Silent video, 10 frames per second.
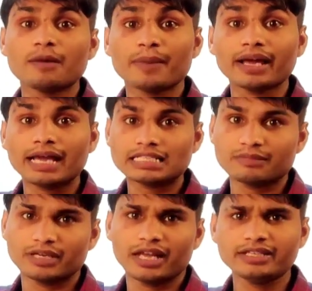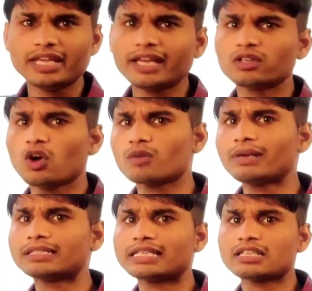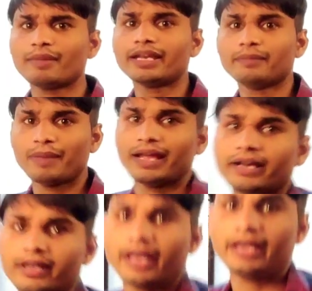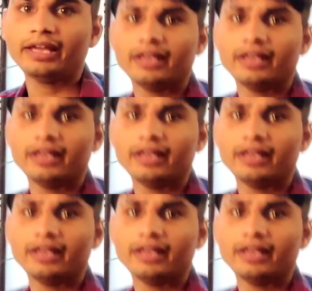कपड़ा कैसा मिला ये नॉर्मल जैसे मैंने ये पहन रखा है